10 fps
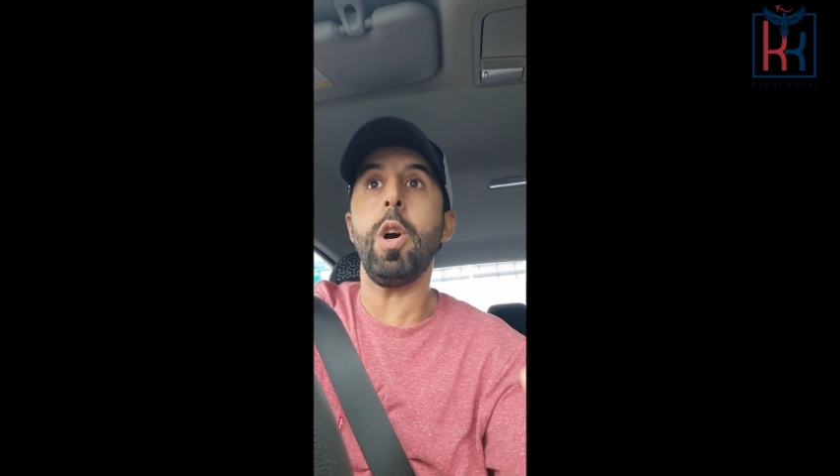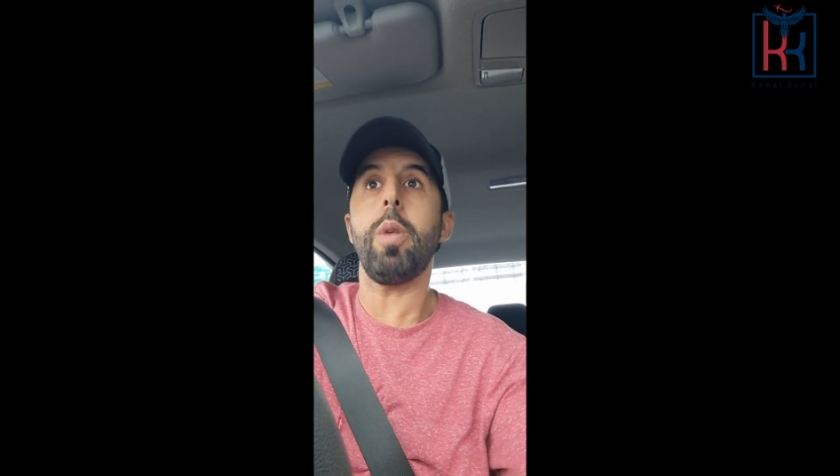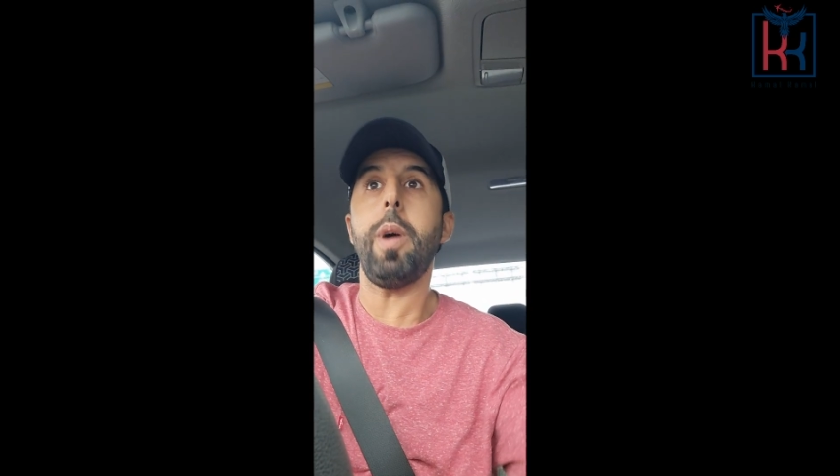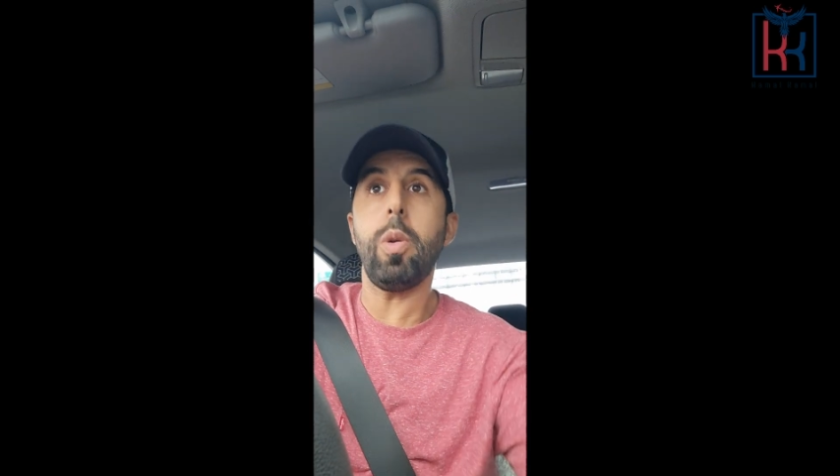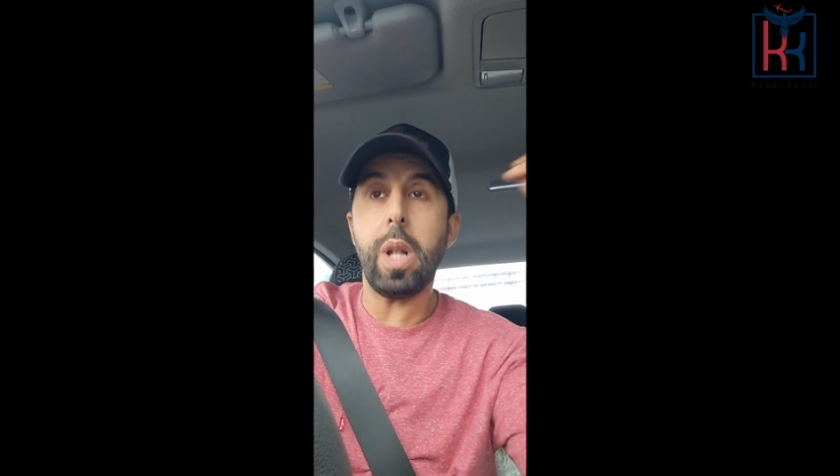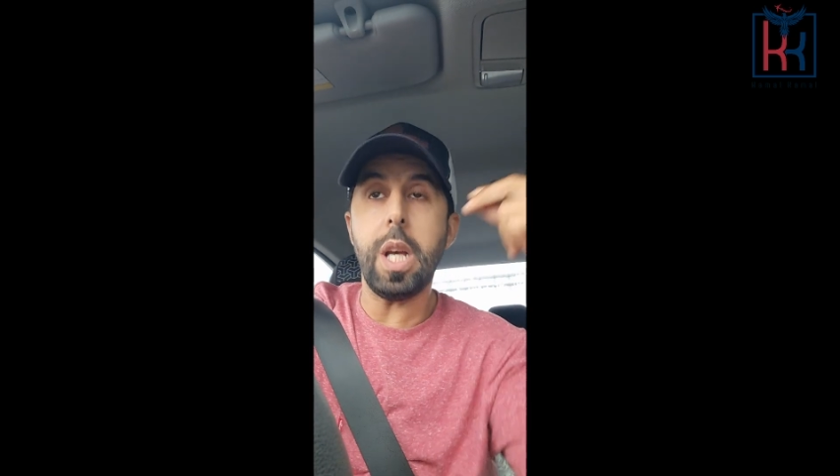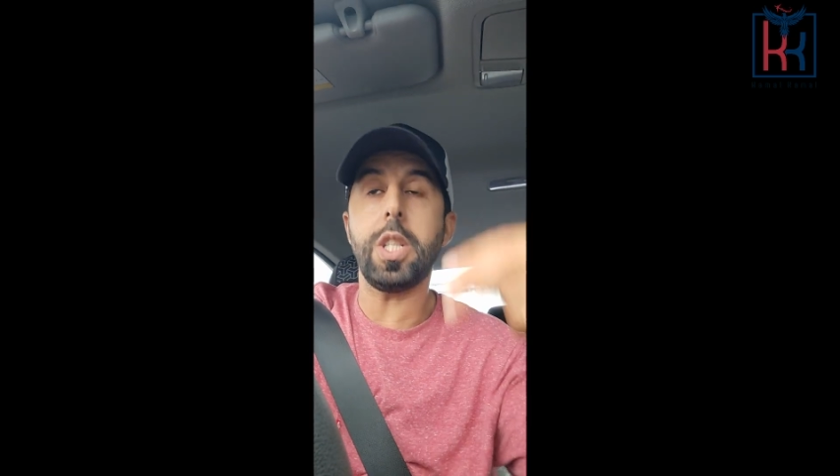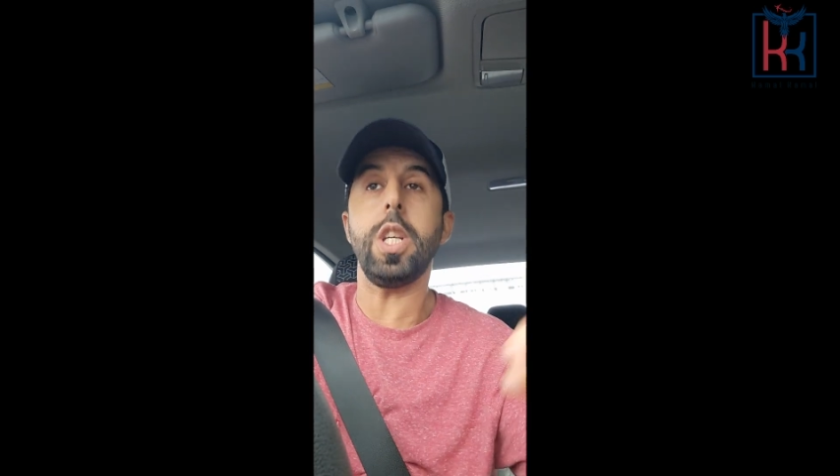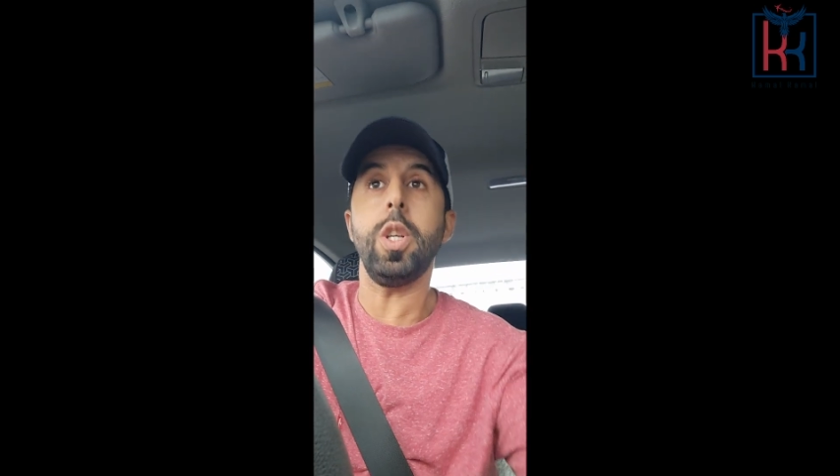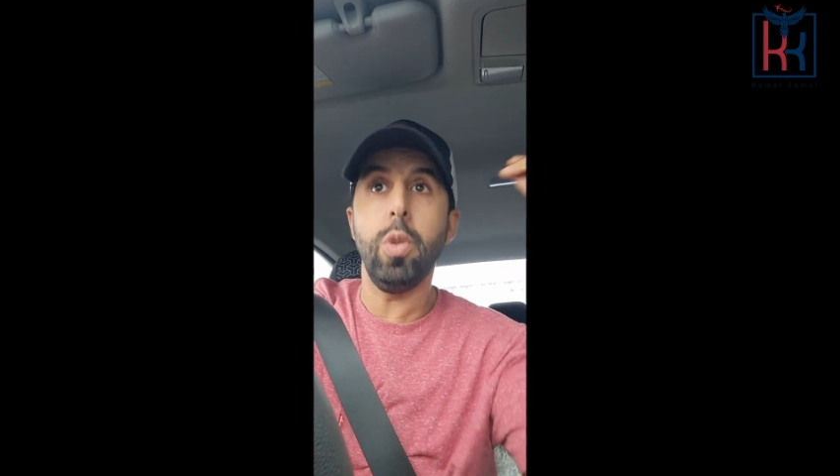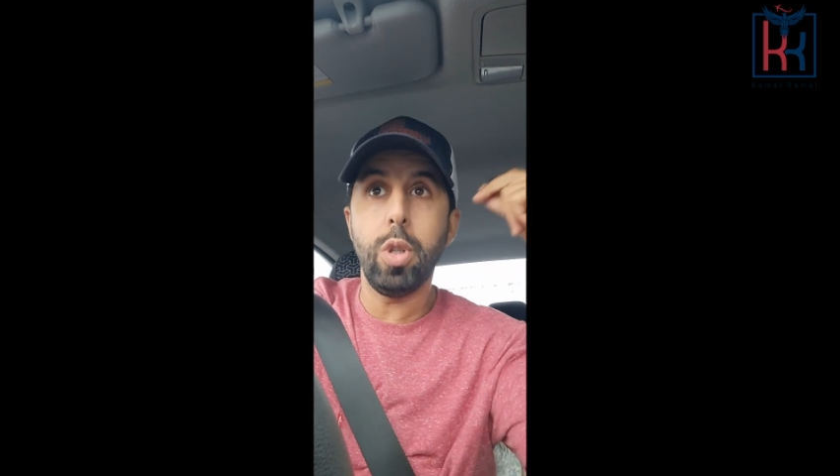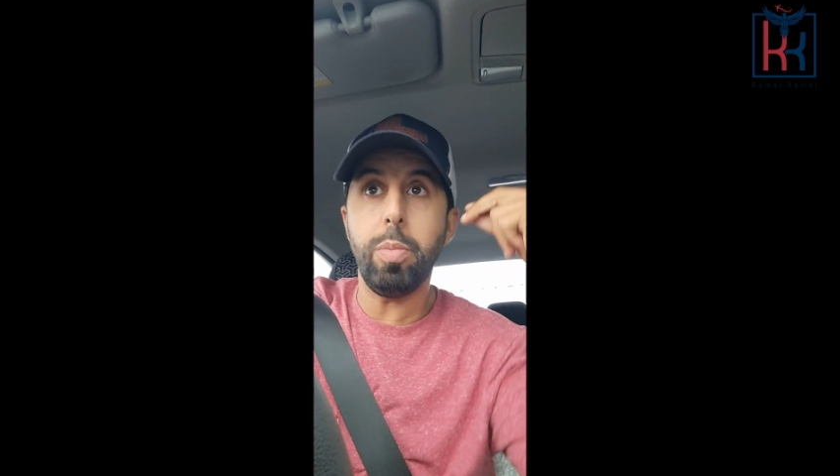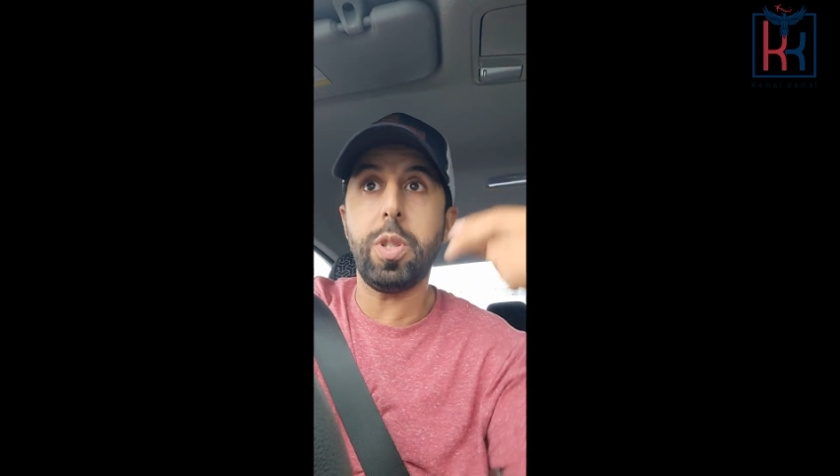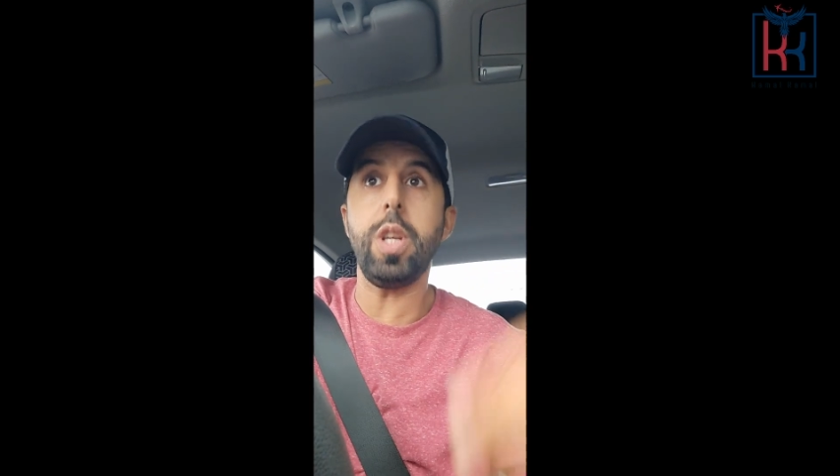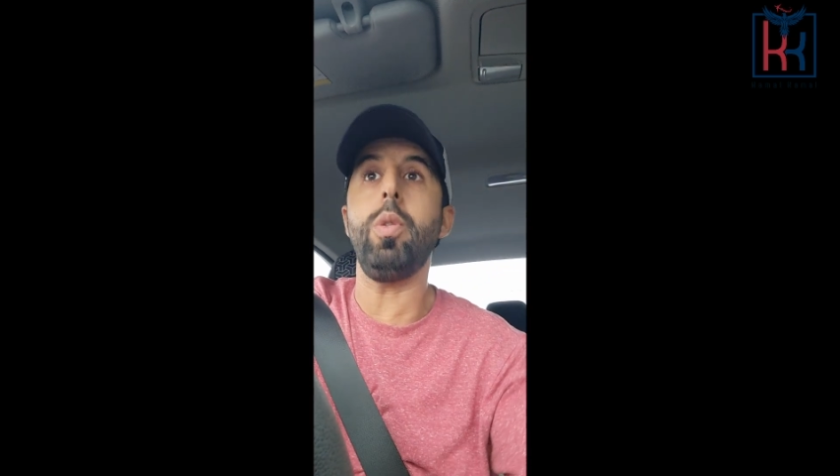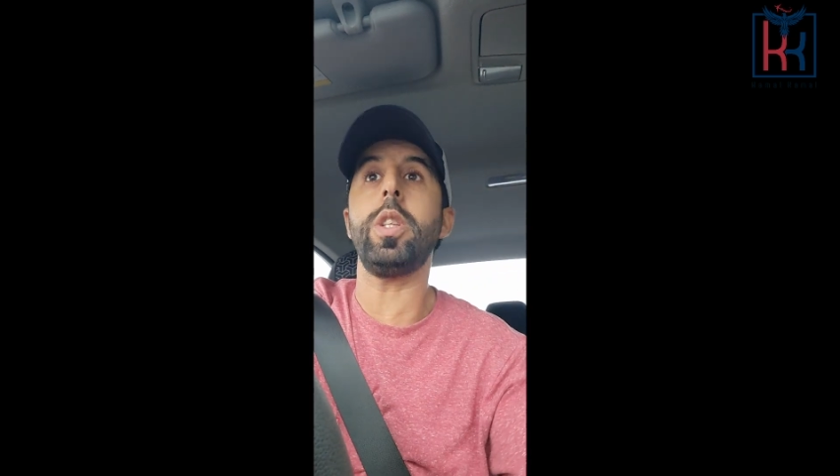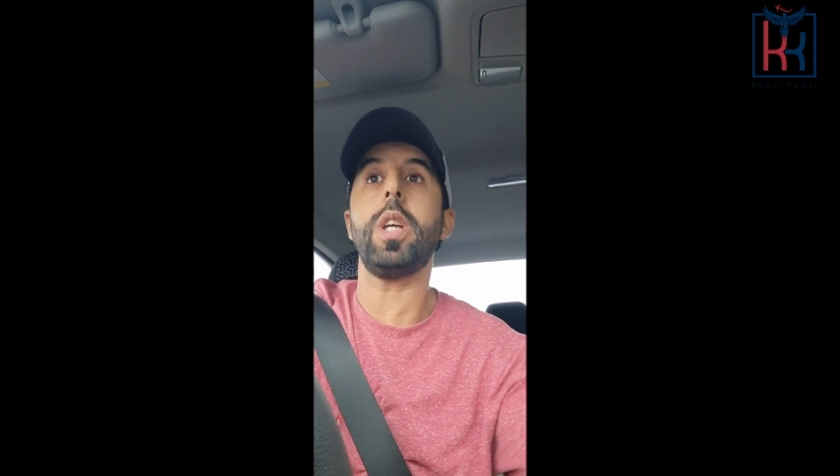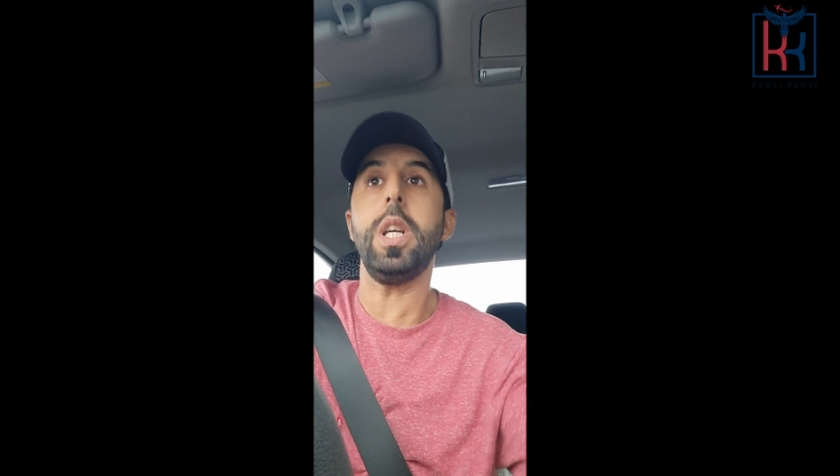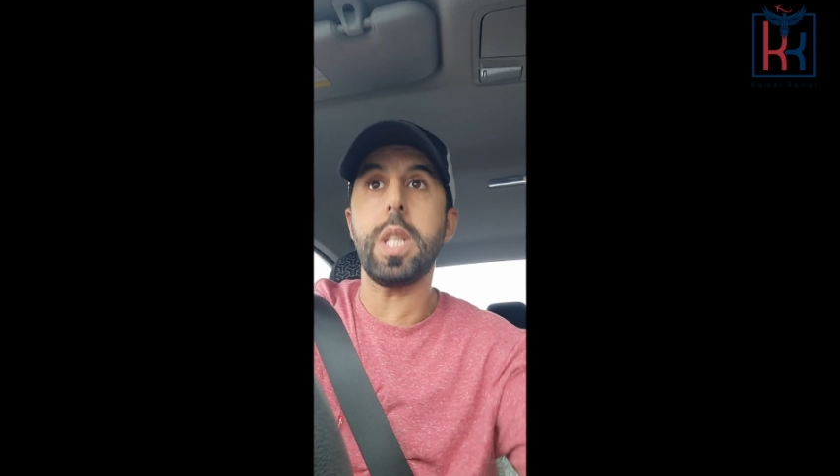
134 وجبتي وعندك